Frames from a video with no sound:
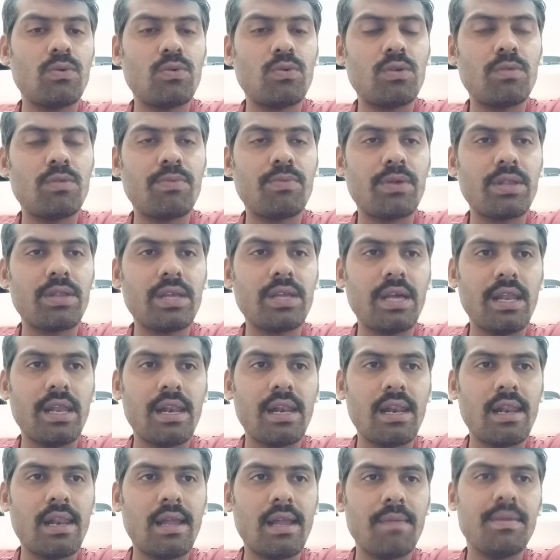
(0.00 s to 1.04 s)
கூட்டு போகிறதுக்கு
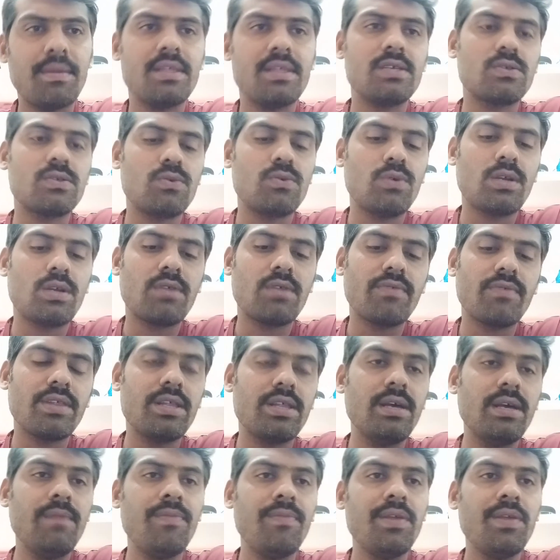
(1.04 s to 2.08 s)
எல்லாமே இந்த ஸ்கூட்டர்
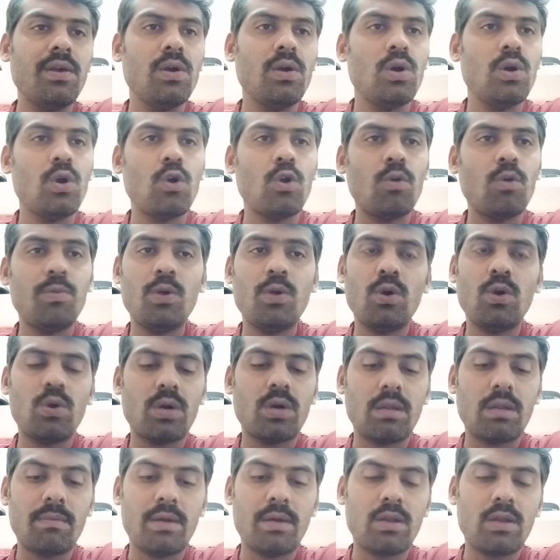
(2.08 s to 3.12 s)
வந்து
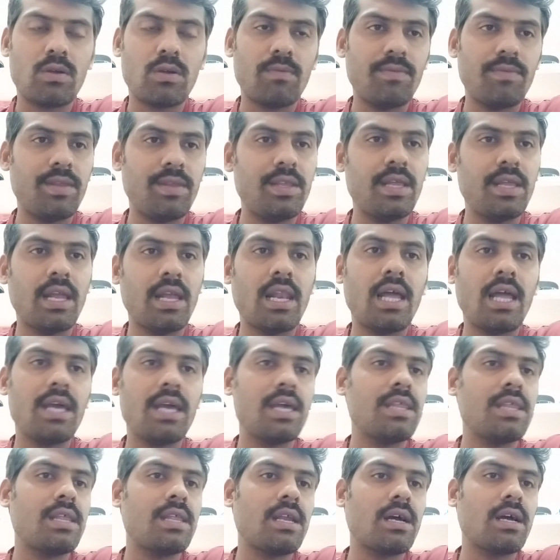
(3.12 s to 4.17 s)
உபயோகரமாக இருக்கும் இது எல்லா
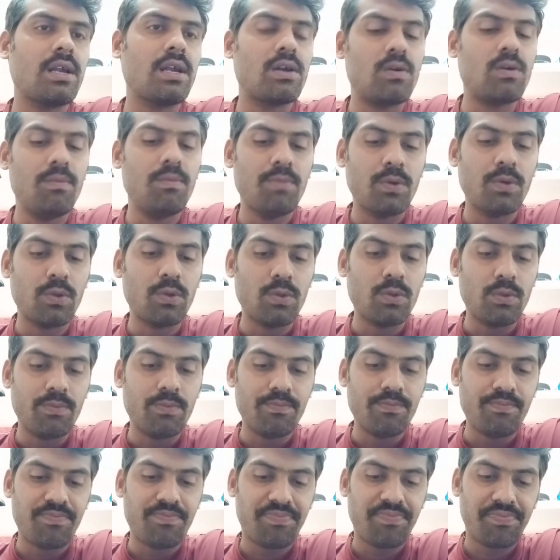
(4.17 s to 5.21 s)
இயந்திரங்களுக்கும் பொருந்தும்
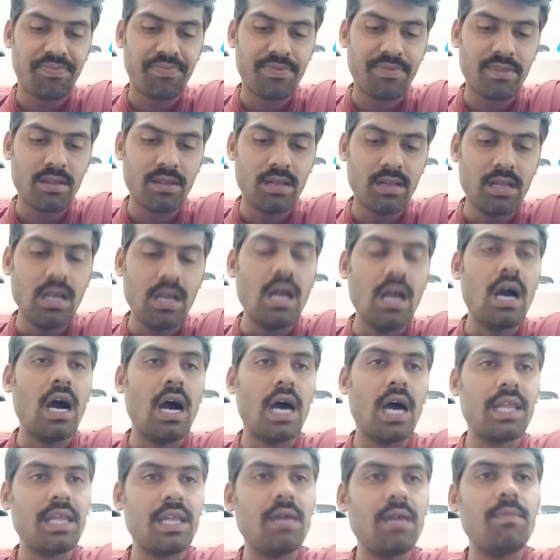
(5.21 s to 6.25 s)

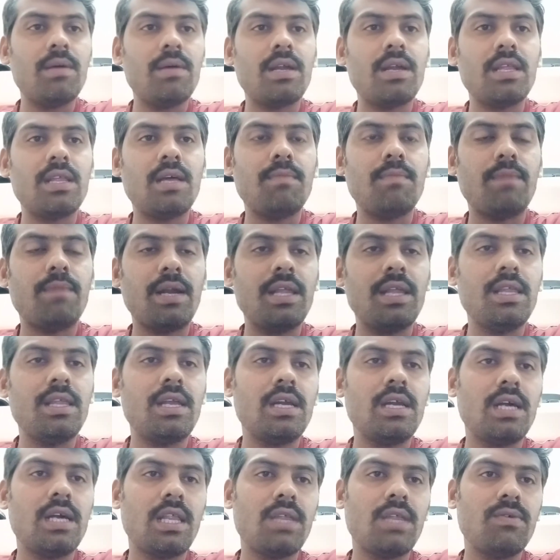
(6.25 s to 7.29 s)
அதே மாதிரி தான்
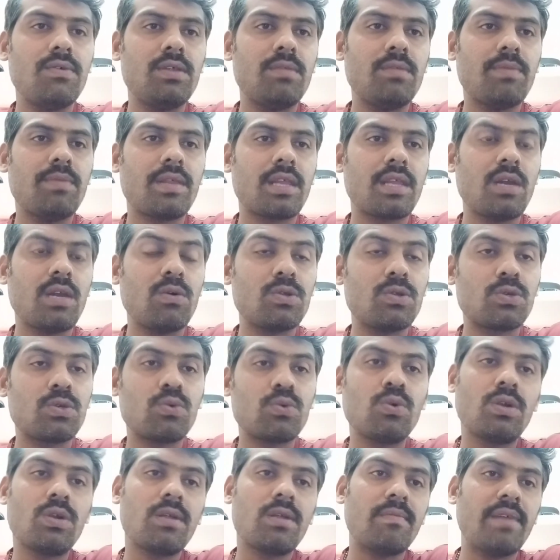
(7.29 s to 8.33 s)
மனிதனுங்கிறது வந்து பார்த்திங்கன்னா ஒரு
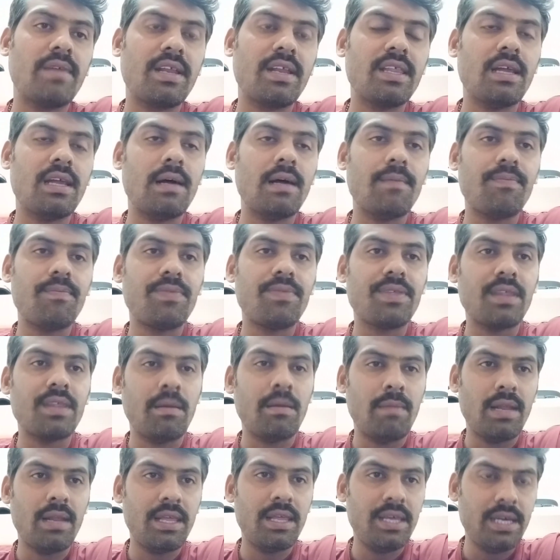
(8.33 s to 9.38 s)
ஸ்கூட்டர் மாதிரி தான்
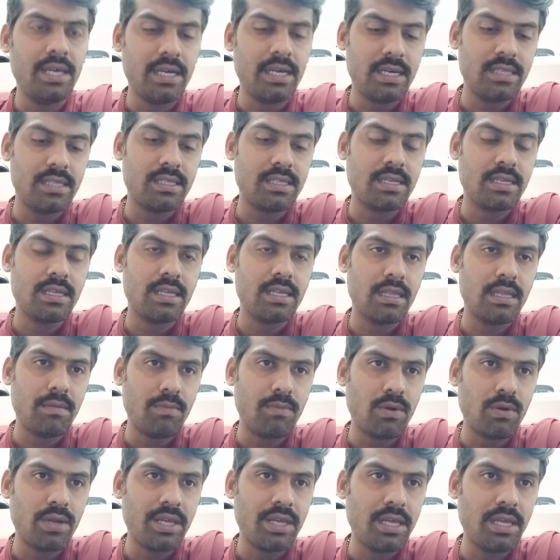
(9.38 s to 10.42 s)
நம்மளை இயக்கத்தில்
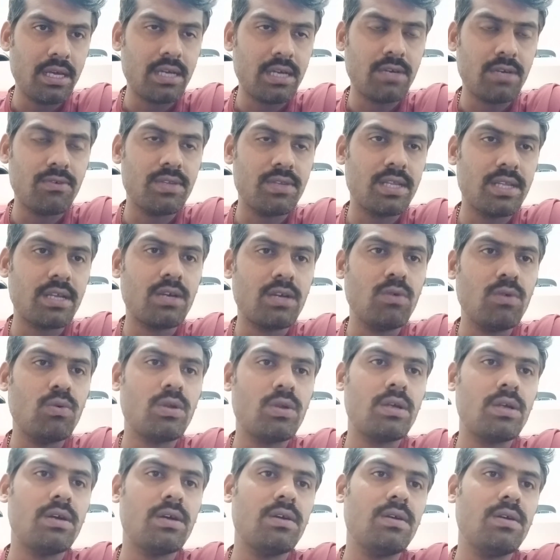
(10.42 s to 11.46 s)
நம்மளுடைய இயக்குவதற்கு
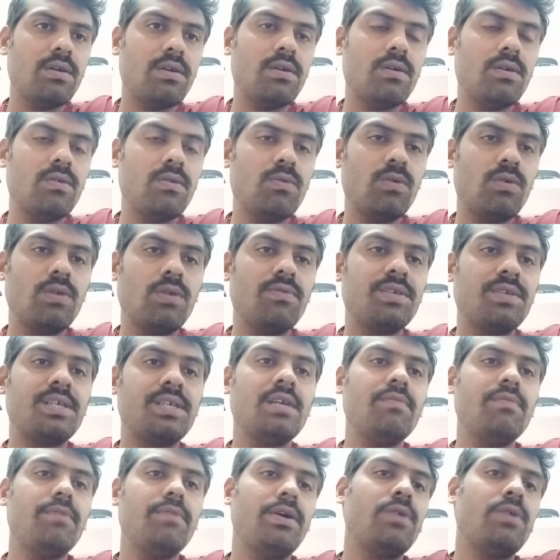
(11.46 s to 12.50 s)
ஒரு ஒரு
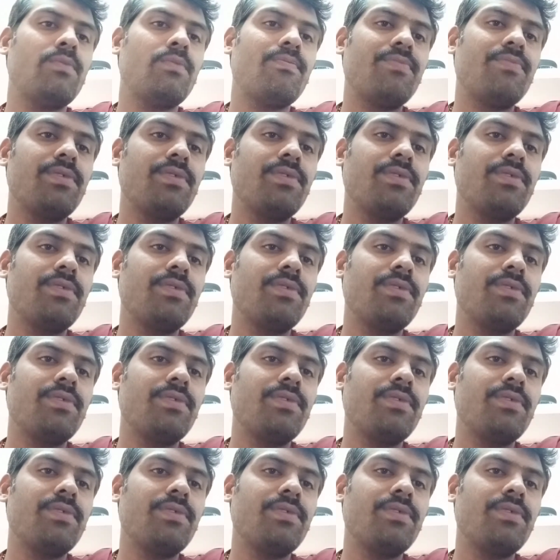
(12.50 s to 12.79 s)
விஷயம் வேணும்